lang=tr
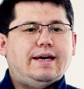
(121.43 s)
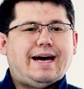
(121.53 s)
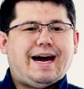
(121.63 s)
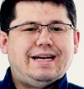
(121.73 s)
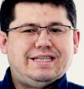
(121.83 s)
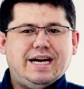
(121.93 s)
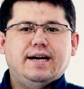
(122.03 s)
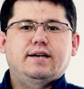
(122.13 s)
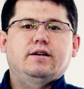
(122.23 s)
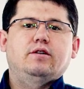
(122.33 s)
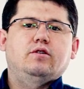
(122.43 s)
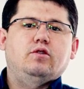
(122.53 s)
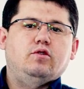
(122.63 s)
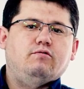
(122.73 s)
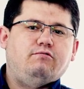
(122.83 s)
acak
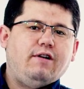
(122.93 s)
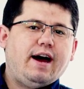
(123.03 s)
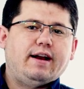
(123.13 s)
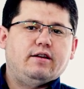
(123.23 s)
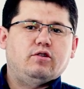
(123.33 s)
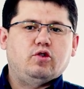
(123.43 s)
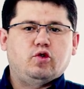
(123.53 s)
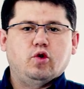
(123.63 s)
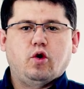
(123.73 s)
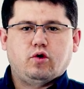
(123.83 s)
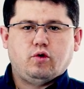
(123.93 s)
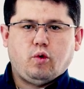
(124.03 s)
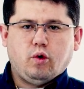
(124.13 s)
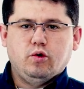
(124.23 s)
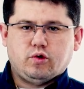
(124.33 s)
var, yok,
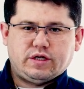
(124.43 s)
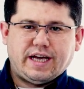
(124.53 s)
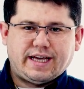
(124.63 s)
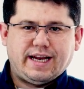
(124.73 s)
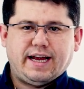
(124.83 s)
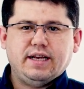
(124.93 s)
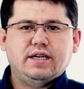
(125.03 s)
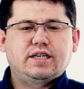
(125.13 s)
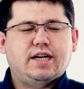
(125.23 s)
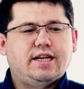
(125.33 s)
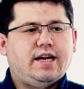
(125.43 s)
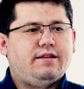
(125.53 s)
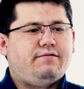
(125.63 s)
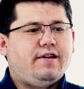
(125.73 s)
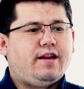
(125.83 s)
olur şekilleri işletiladi
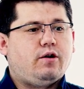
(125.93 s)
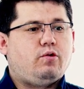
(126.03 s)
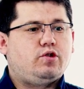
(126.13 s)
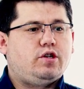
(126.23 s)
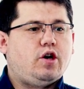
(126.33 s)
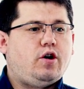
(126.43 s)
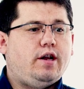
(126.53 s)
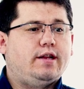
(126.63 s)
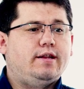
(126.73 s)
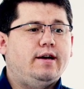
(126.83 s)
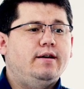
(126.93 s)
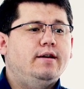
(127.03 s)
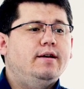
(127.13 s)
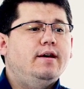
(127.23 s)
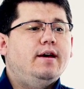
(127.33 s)
fiilge qo'shilgan holatda.
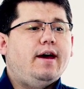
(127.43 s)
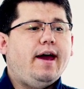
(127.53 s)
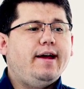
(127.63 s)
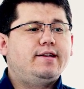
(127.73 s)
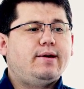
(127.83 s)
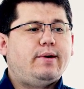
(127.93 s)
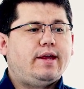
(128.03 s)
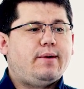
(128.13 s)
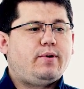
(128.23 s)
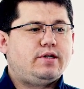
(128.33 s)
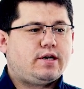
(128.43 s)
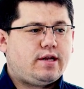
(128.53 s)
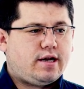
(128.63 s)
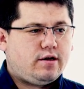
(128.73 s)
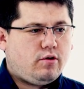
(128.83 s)
Her zaman
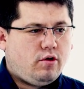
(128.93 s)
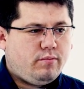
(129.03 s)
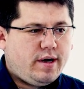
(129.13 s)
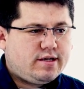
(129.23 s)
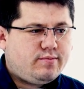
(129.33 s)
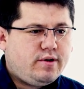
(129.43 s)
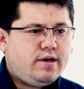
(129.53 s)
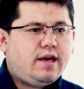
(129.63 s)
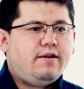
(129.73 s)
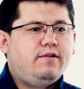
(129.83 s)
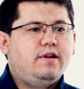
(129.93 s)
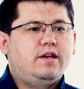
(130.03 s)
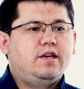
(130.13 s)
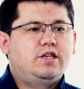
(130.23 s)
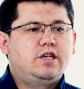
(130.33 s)
yapacakların olmaz mı? Evin
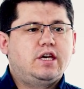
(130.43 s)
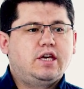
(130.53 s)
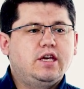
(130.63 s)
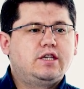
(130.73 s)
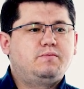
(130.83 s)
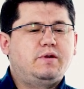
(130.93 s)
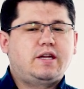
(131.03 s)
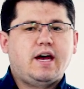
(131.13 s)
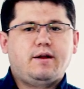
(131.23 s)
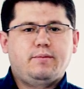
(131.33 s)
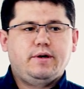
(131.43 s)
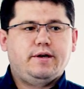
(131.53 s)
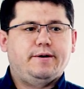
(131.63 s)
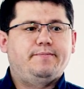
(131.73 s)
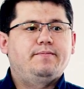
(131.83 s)
işi hiç biter mi?